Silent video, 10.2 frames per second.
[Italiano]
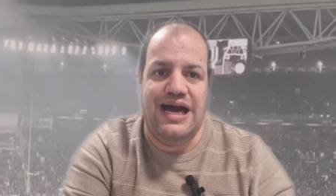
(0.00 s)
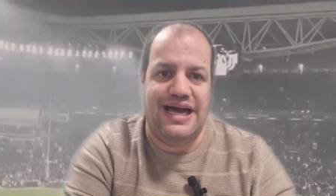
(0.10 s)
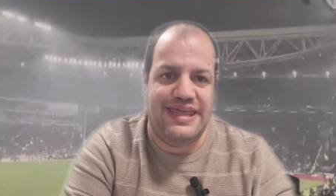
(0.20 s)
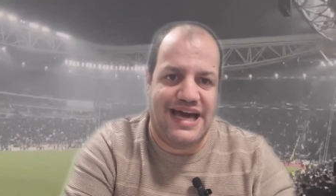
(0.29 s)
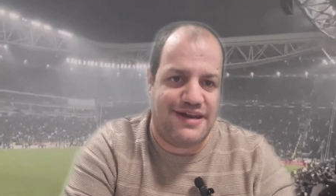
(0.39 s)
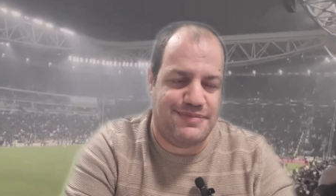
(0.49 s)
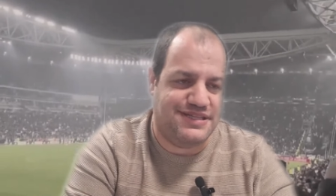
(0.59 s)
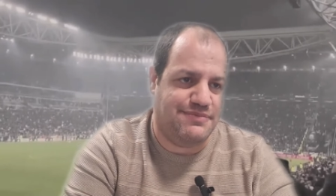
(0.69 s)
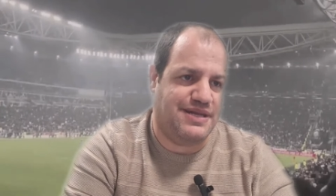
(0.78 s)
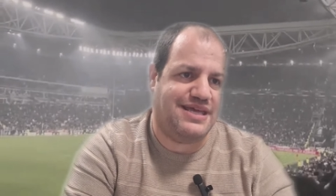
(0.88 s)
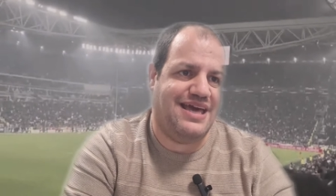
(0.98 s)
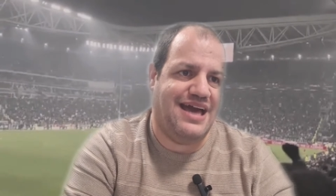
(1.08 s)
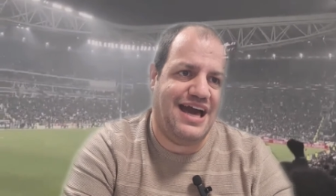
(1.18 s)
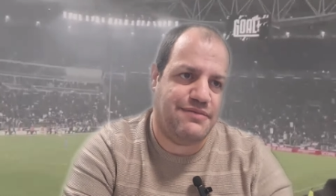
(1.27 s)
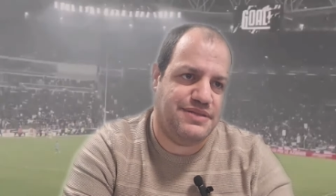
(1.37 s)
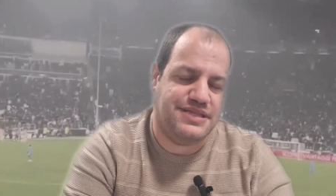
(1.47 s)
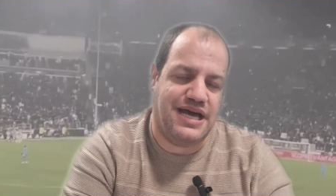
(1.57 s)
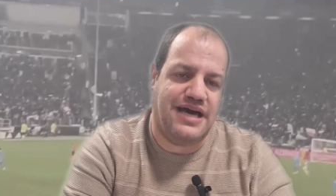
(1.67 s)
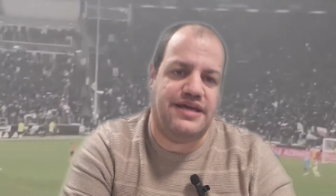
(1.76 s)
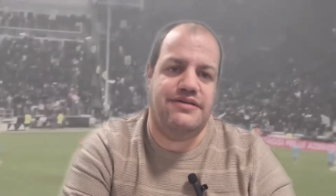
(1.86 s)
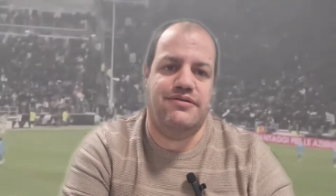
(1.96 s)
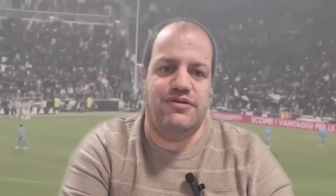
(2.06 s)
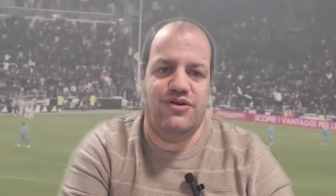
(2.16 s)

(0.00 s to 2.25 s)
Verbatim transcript: agli arbitri, perché arbitrare,